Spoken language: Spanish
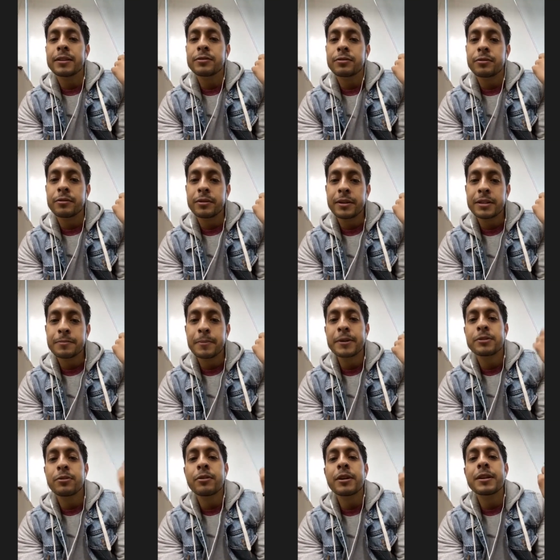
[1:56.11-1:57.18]
con otras
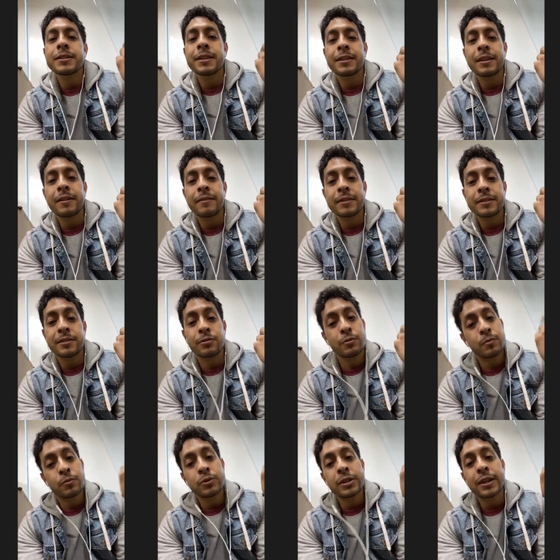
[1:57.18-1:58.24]
personas y a través de tu
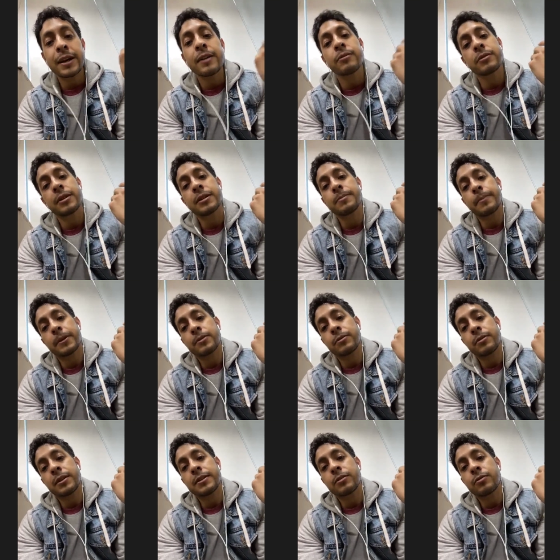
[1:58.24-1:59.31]
música otras
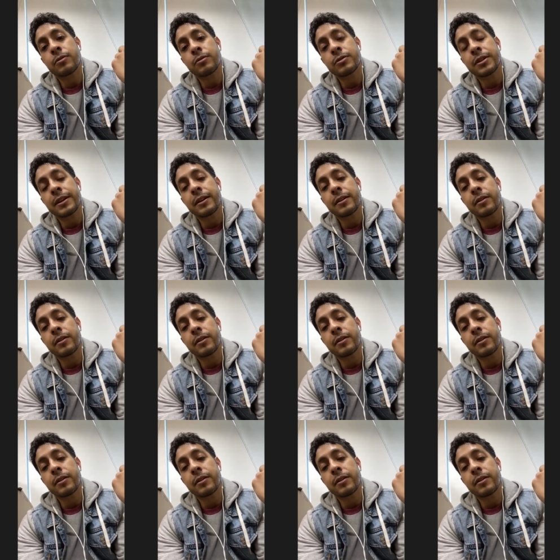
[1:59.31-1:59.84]
personas conocen